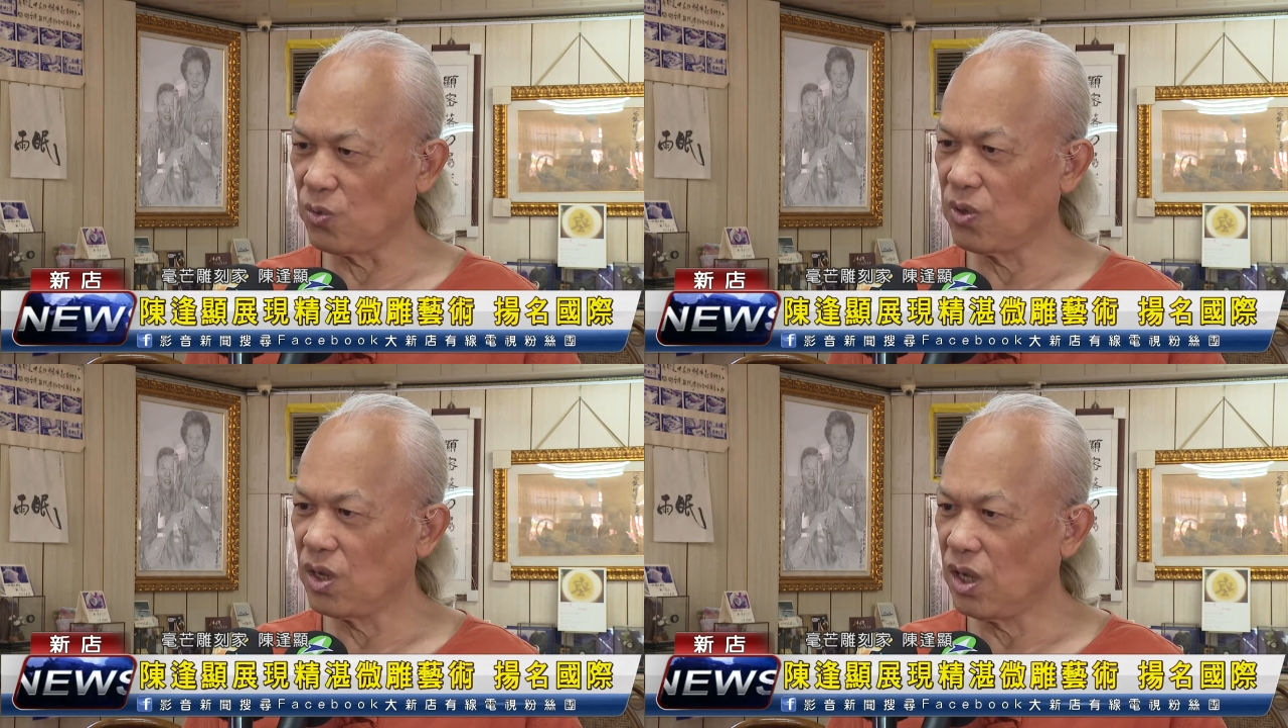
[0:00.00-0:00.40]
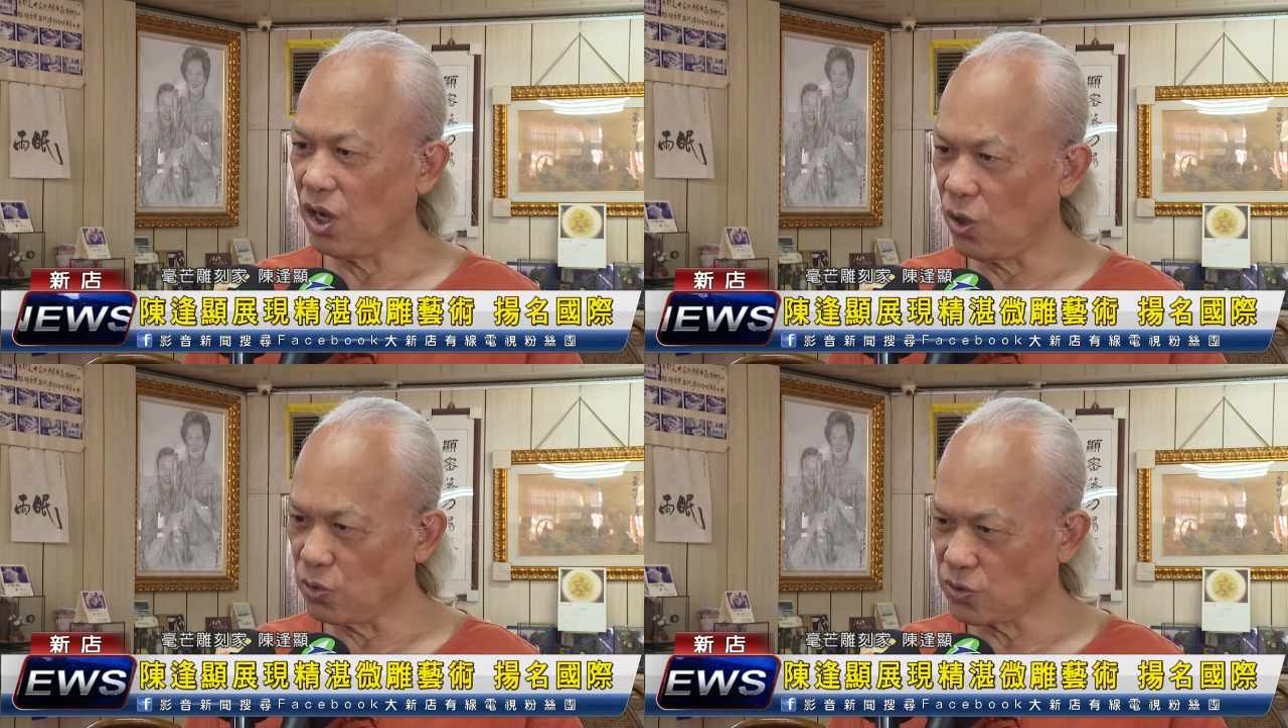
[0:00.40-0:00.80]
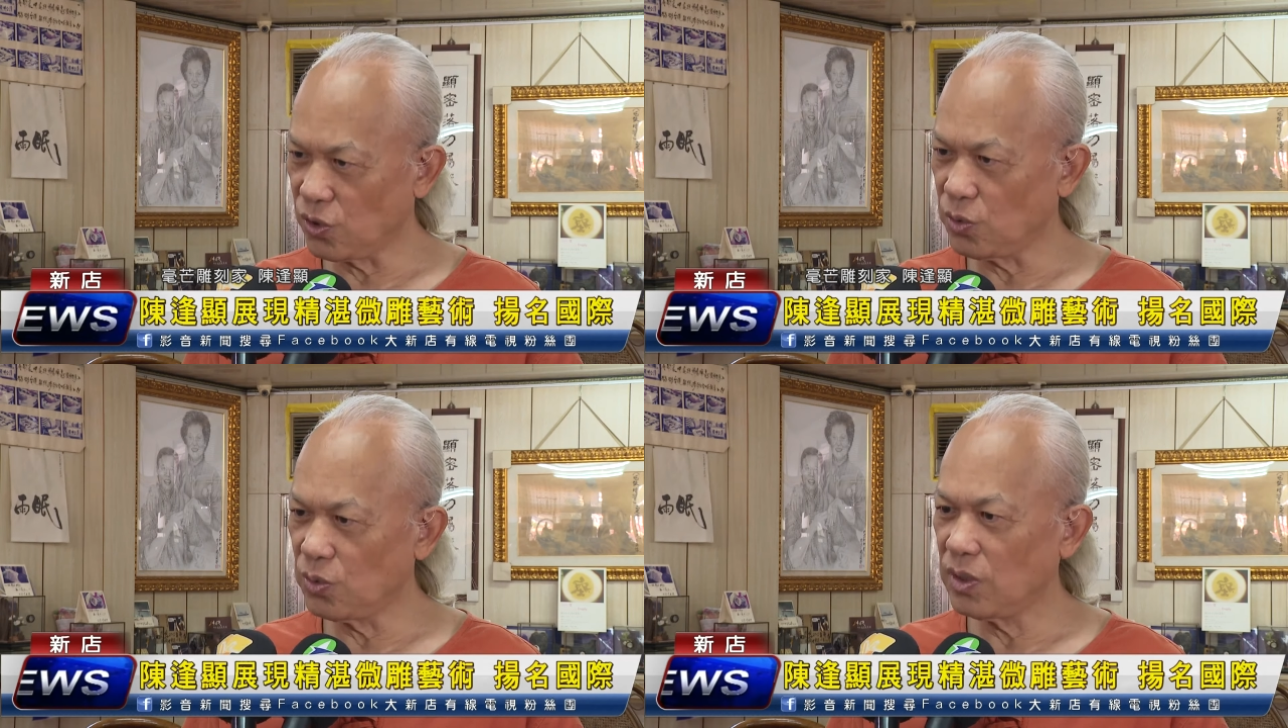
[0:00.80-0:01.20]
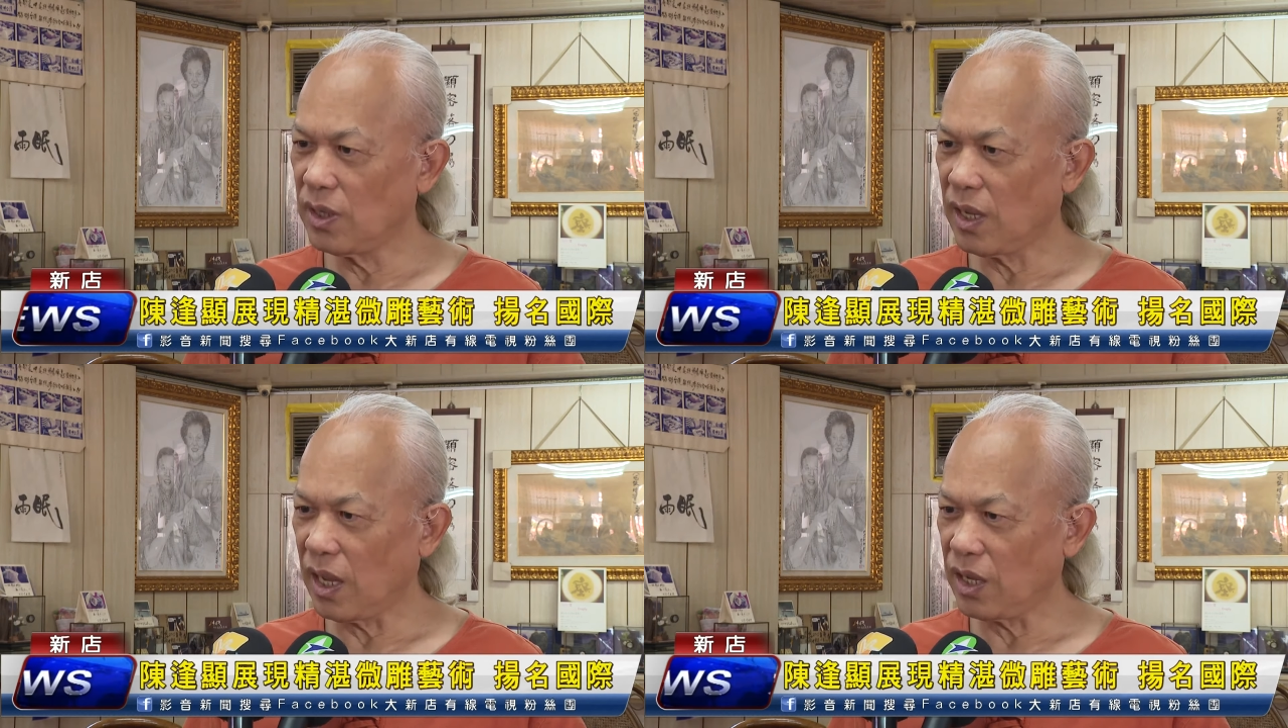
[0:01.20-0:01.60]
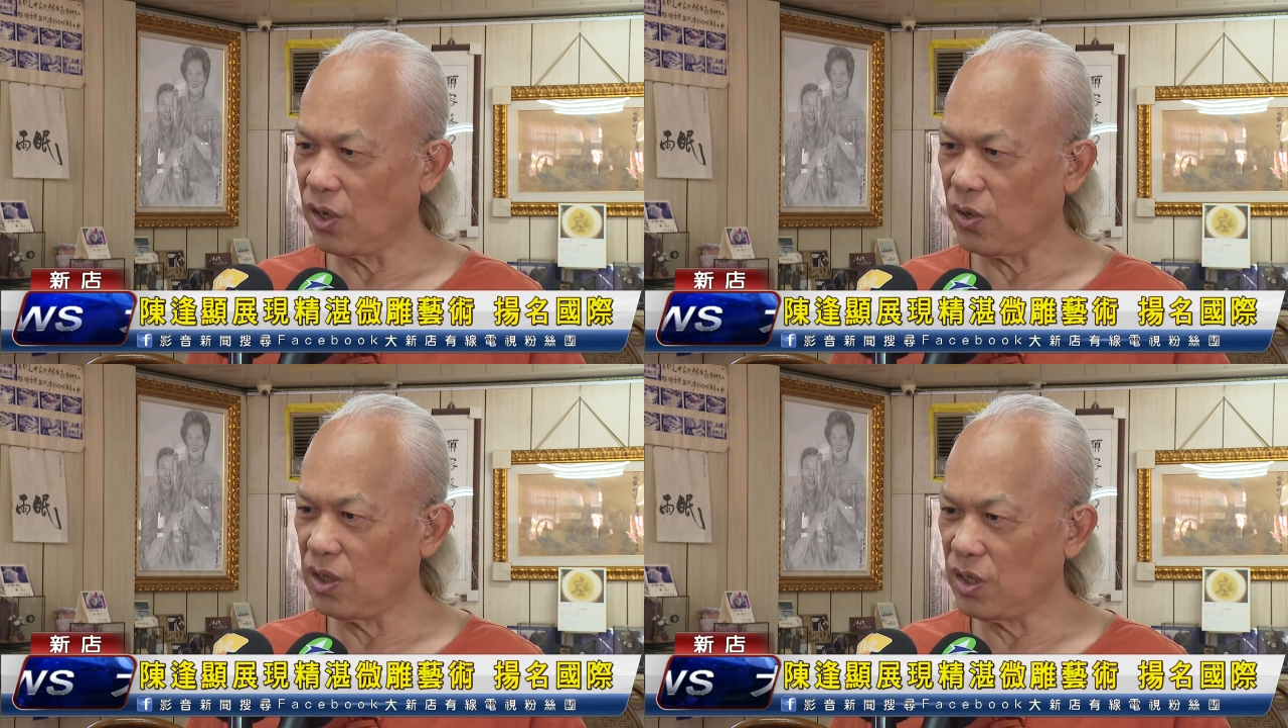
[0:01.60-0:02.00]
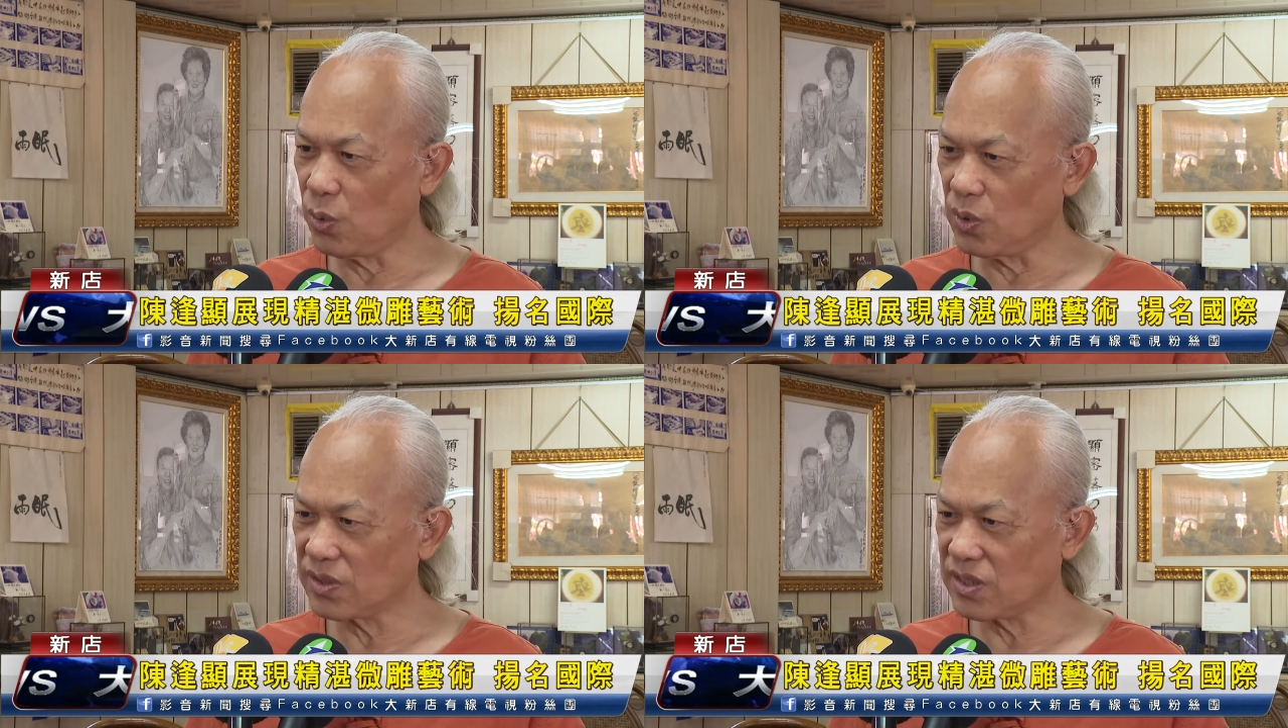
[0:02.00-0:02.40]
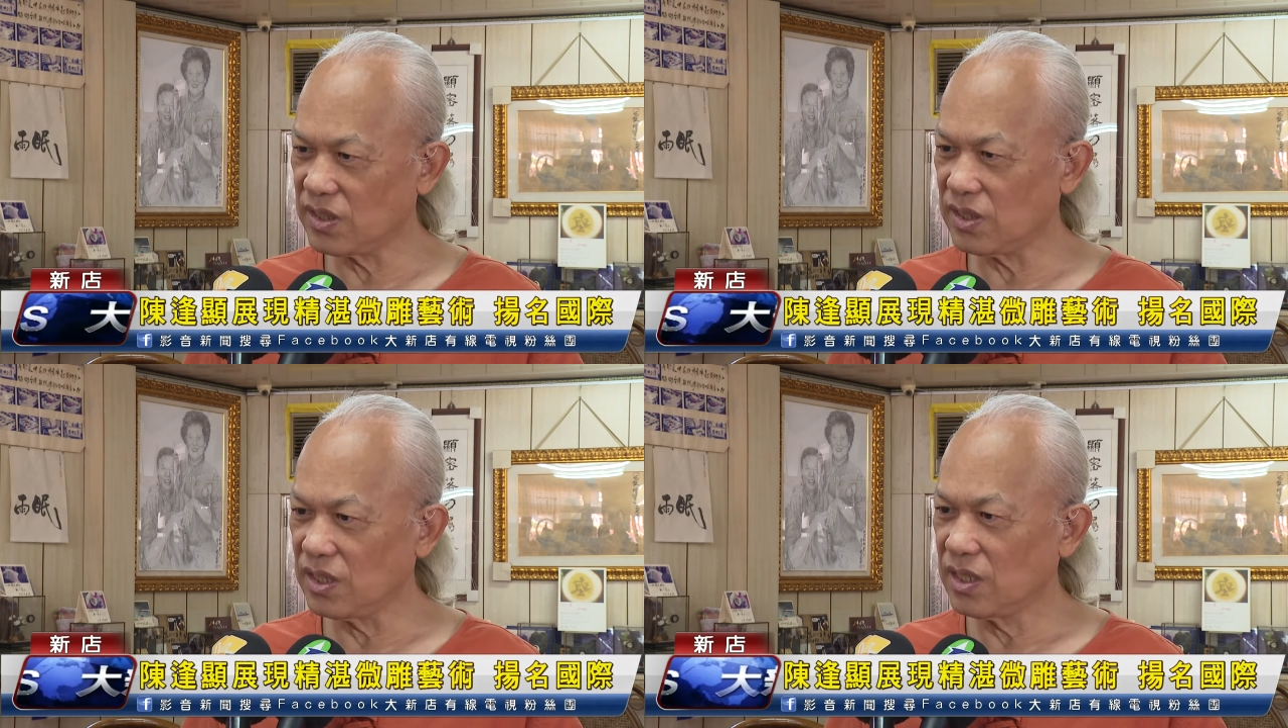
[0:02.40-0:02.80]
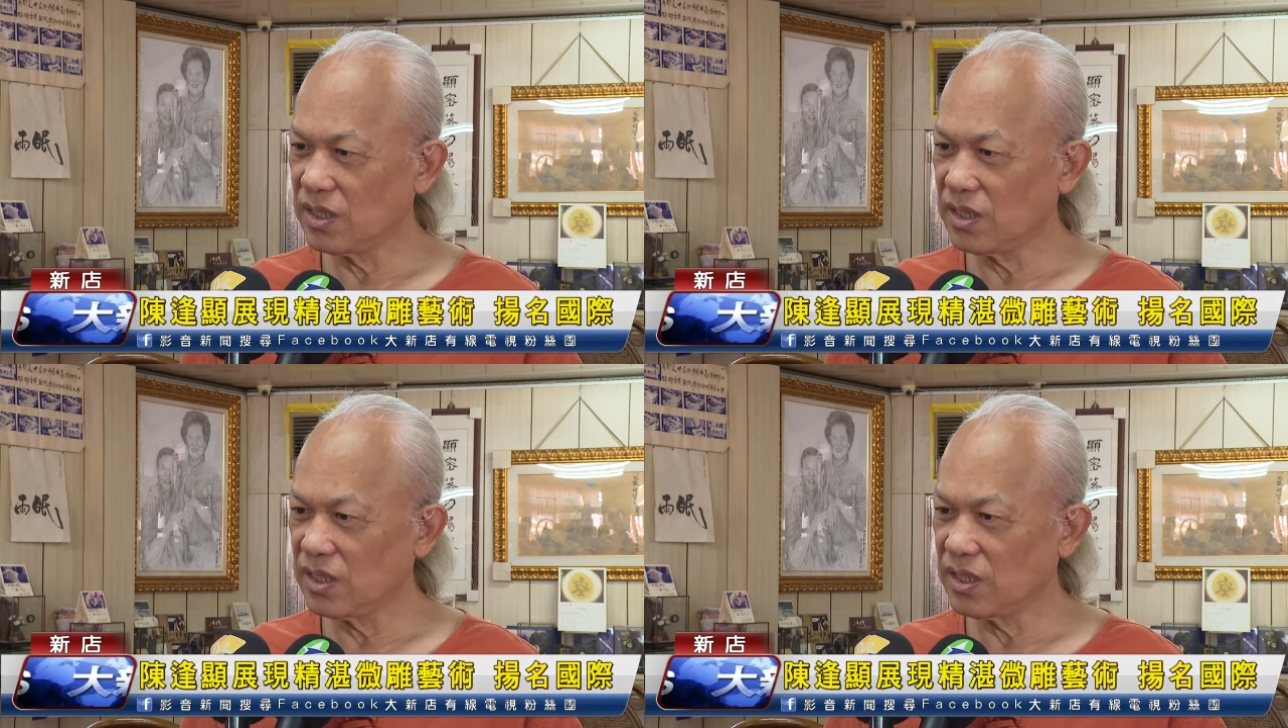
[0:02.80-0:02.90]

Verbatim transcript: 洲、欧洲，还有俄罗斯、